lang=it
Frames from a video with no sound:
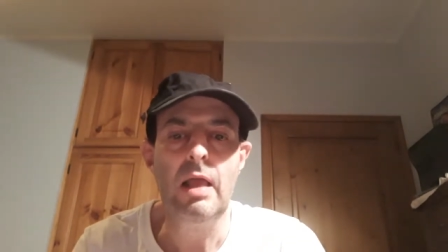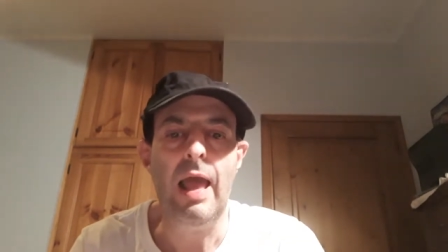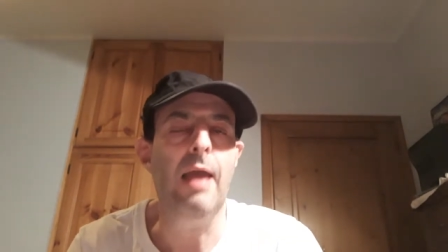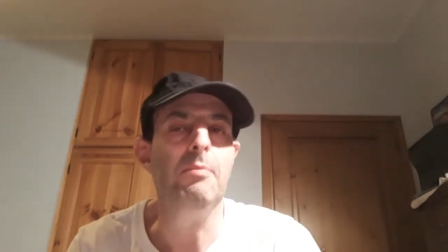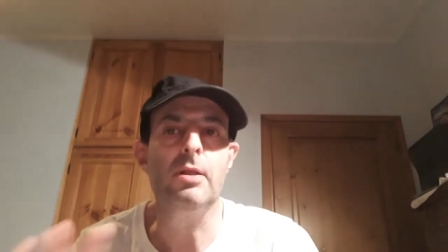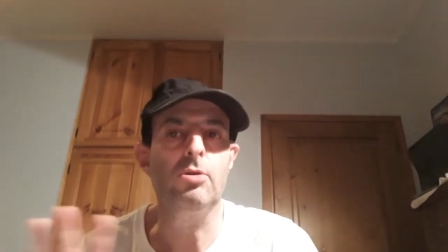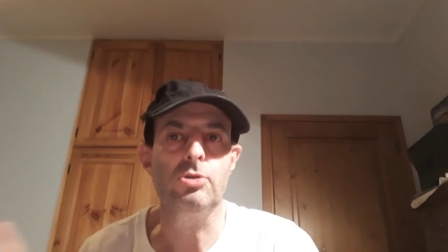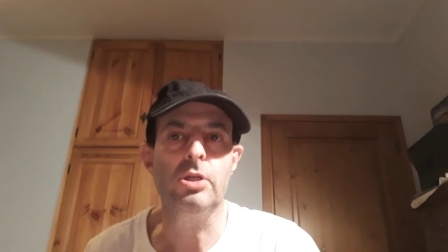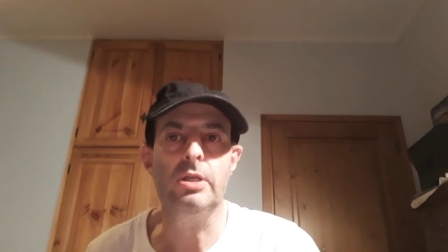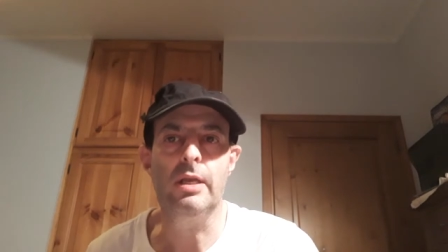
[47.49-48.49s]
Hamilton
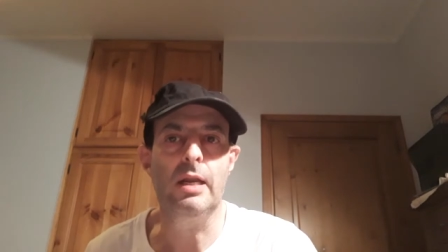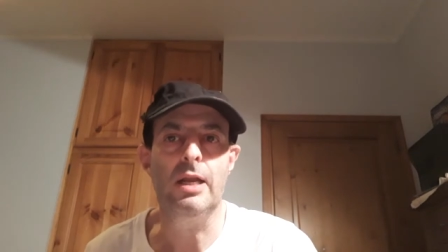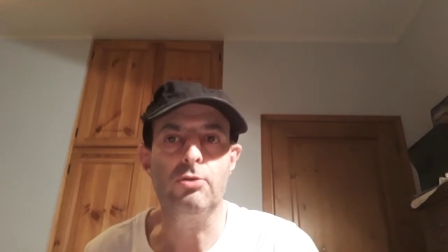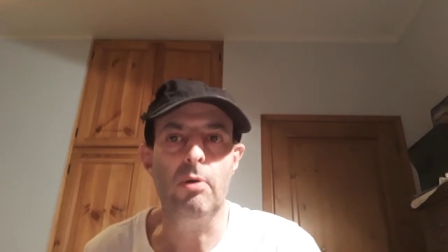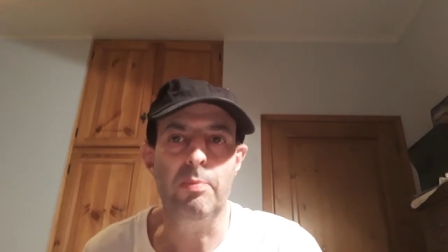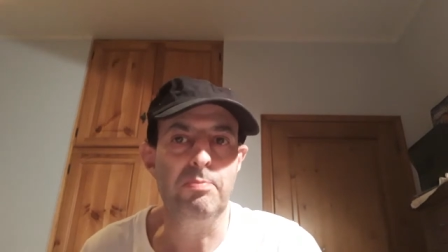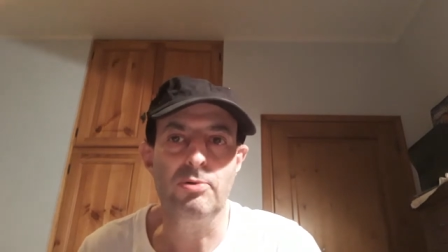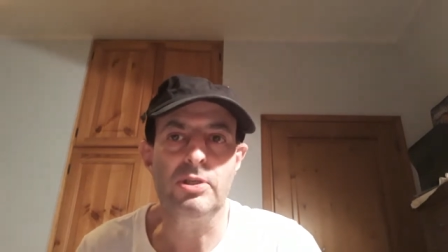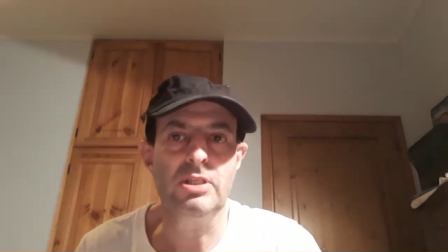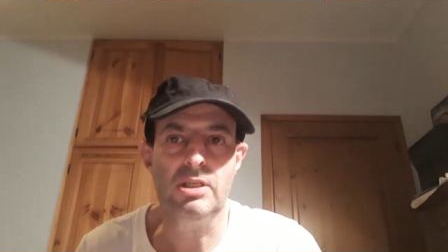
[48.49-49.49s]
si tiene la sua
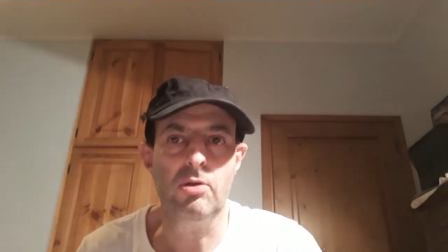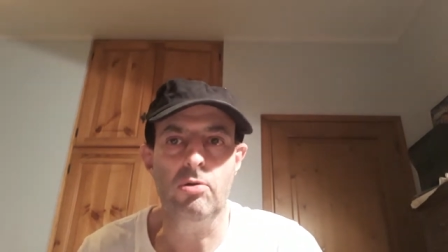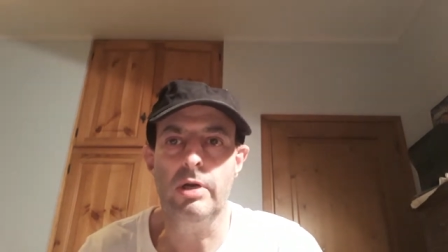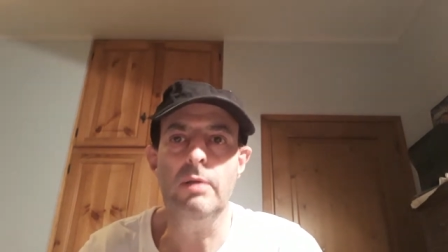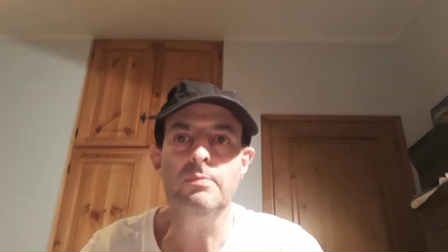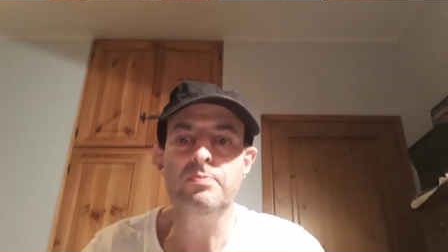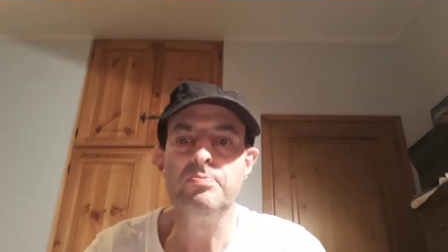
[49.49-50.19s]
posizione